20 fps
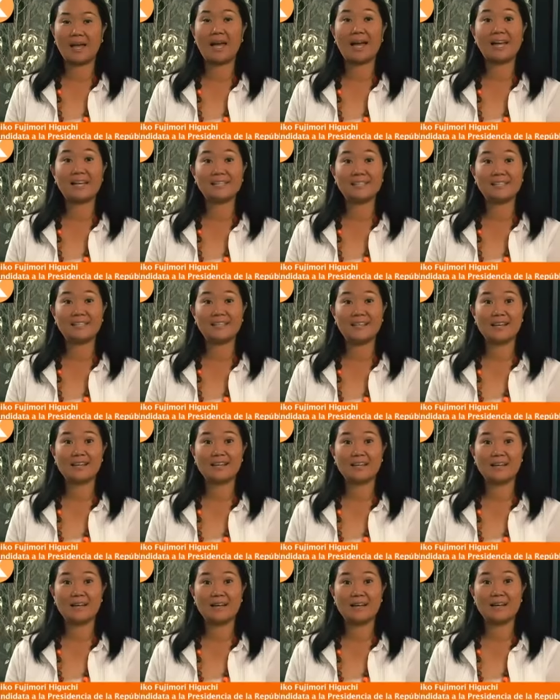A esa edad
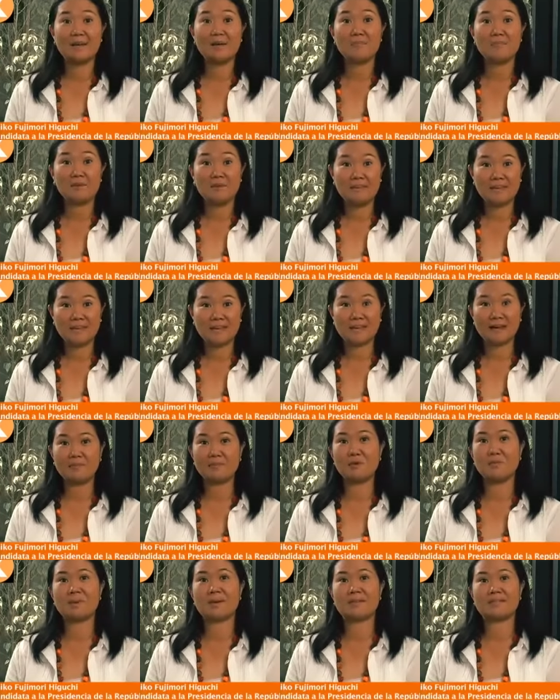mi vida
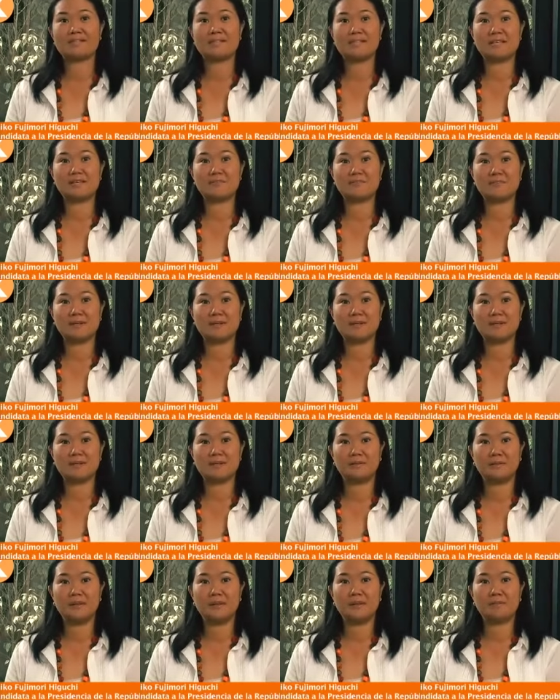cambió para siempre.
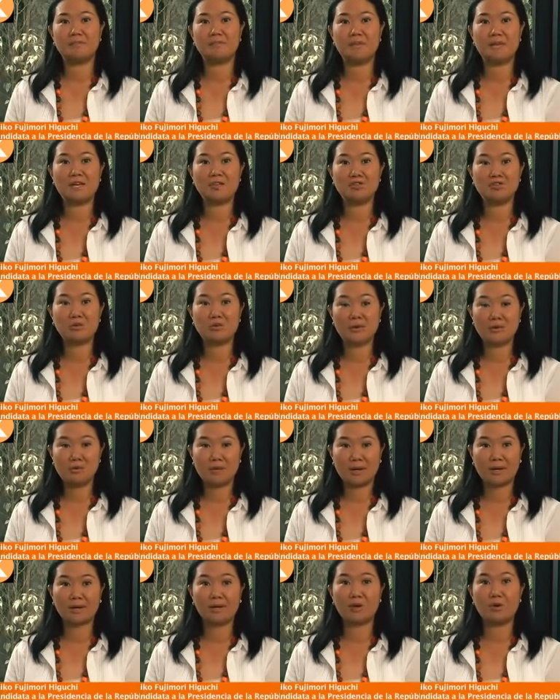Me hizo
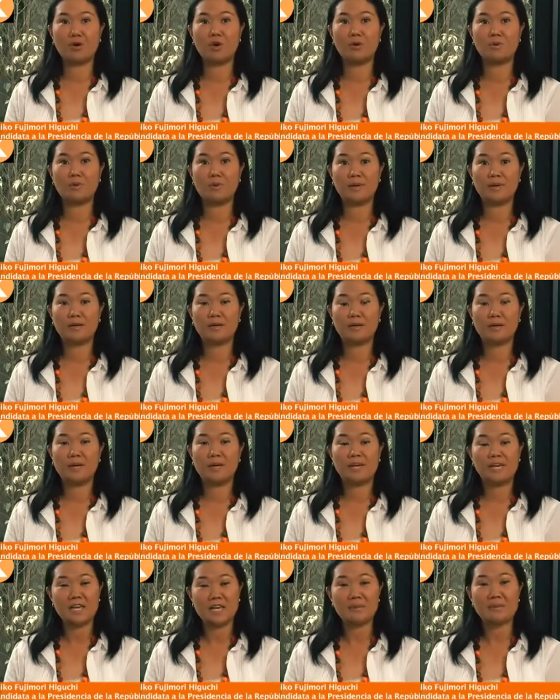madurar de golpe
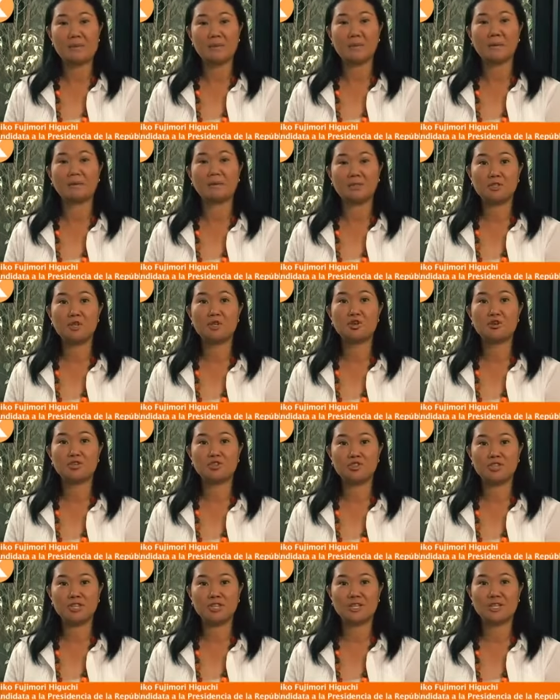y me permitió
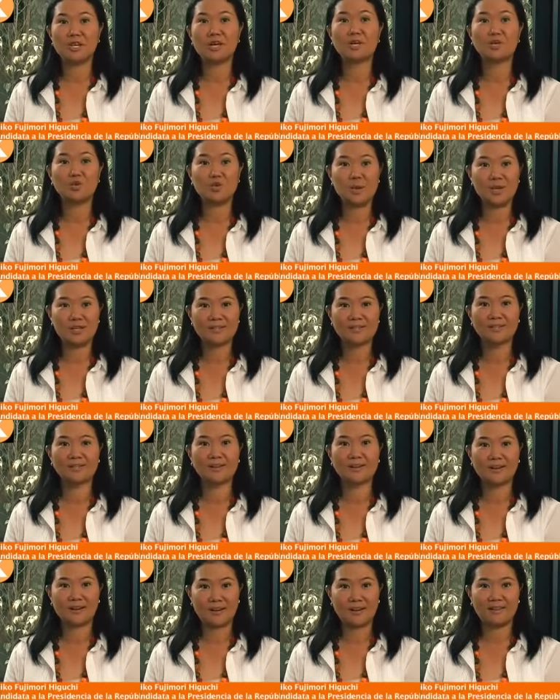conocer
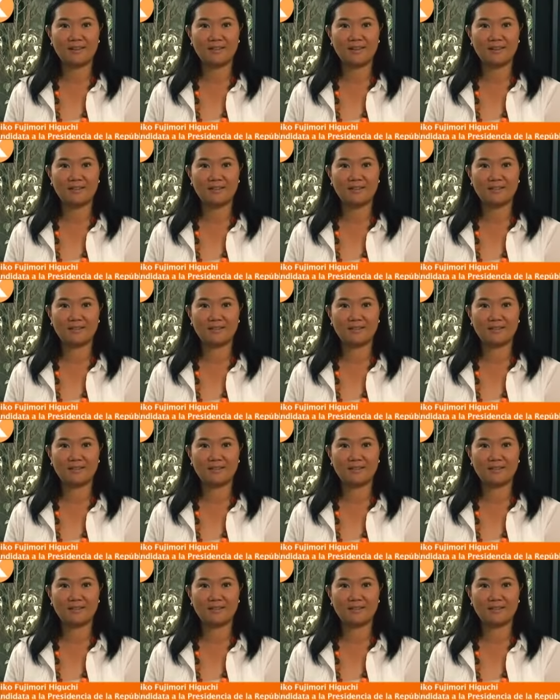nuestra realidad.